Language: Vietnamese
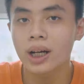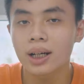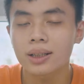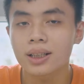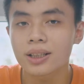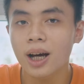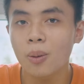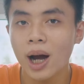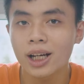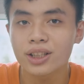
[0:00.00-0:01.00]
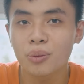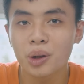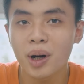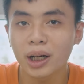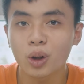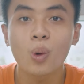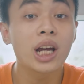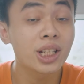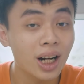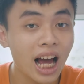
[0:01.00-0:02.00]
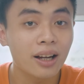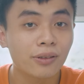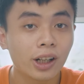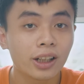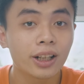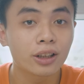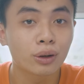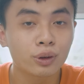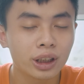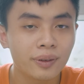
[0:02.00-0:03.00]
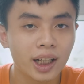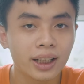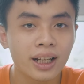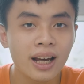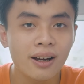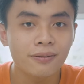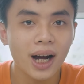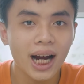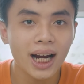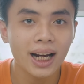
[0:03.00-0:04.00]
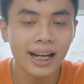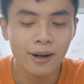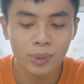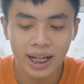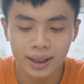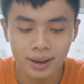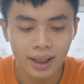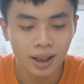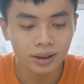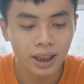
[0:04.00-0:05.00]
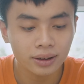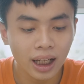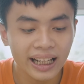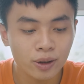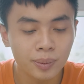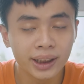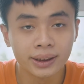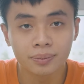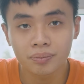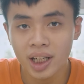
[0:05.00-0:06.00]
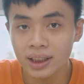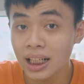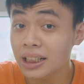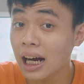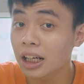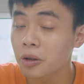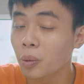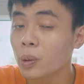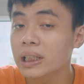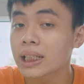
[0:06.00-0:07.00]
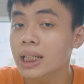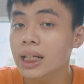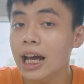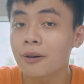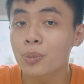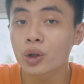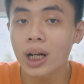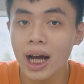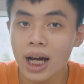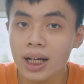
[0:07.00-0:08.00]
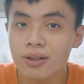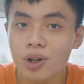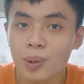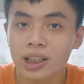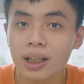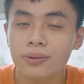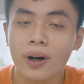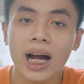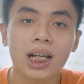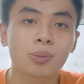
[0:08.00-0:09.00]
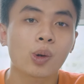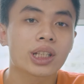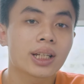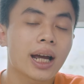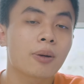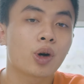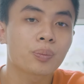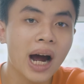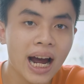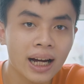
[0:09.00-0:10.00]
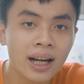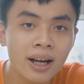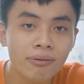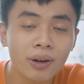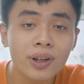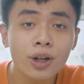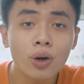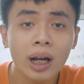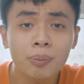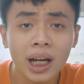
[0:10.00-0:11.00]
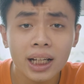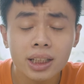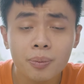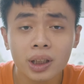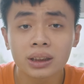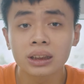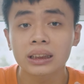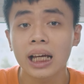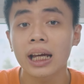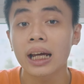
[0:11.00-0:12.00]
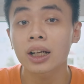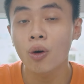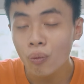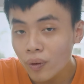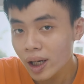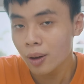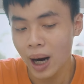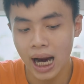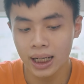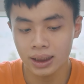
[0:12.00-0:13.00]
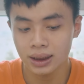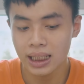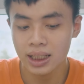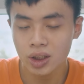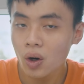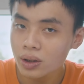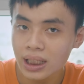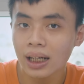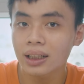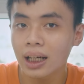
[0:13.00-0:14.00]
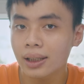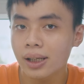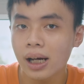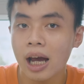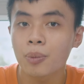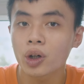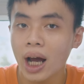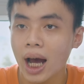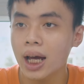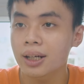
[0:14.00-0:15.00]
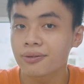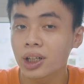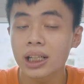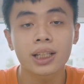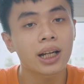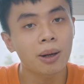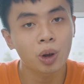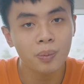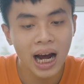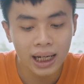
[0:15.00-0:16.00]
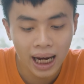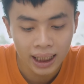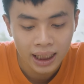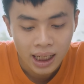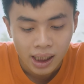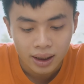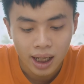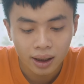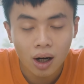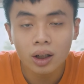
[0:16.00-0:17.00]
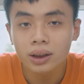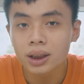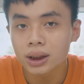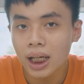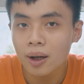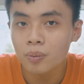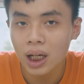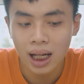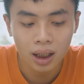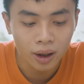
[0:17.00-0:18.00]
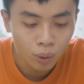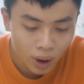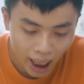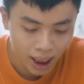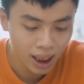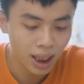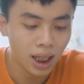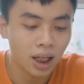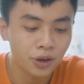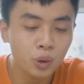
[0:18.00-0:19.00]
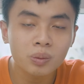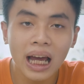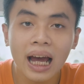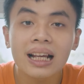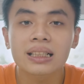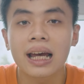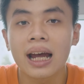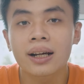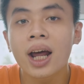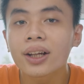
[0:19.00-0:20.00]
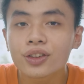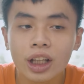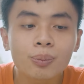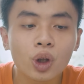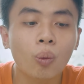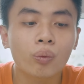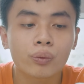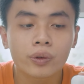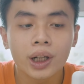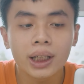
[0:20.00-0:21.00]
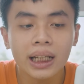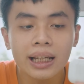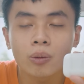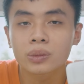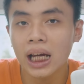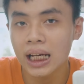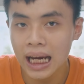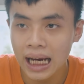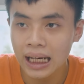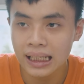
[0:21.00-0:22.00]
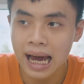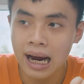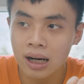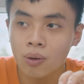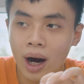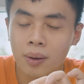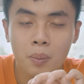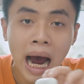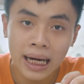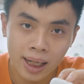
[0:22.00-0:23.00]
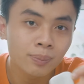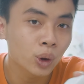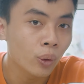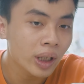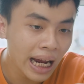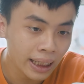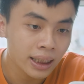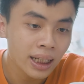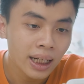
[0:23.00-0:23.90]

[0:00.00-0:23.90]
Ok, xin chào các bạn, chào mừng các bạn đã quay trở lại với Điện thoại TV Và ngày hôm nay thì ở trên tay của mình Bên tay trái là một chiếc AirPods 2 Và bên tay phải là một chiếc AirPods 3 Và video ngày hôm nay thì mình sẽ cùng với các bạn Sẽ so sánh cái chiếc AirPods 2 với cái chiếc AirPods 3 này Để coi thử xem là liệu rằng à, Chúng ta sẽ nên tiếp tục với cái dòng tai nghe đã khoảng 3 năm tuổi này